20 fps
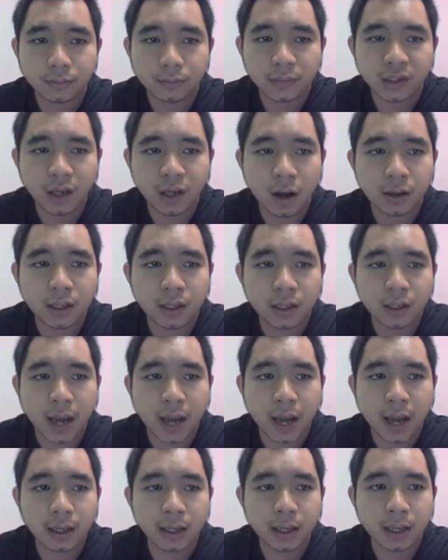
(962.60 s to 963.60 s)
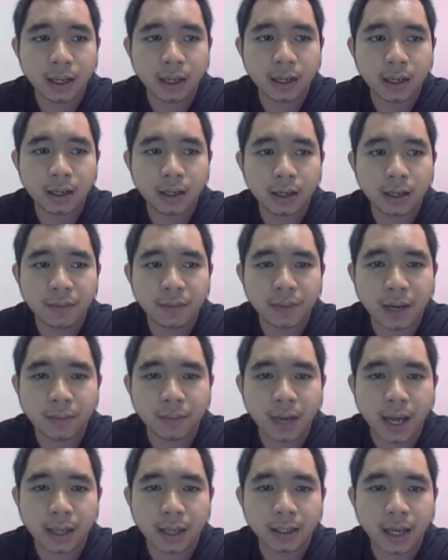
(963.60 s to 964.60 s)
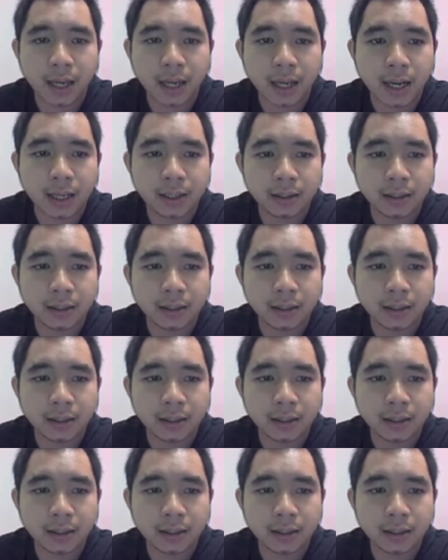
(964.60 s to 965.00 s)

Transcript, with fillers: rồi các bạn à, F5 lại cái này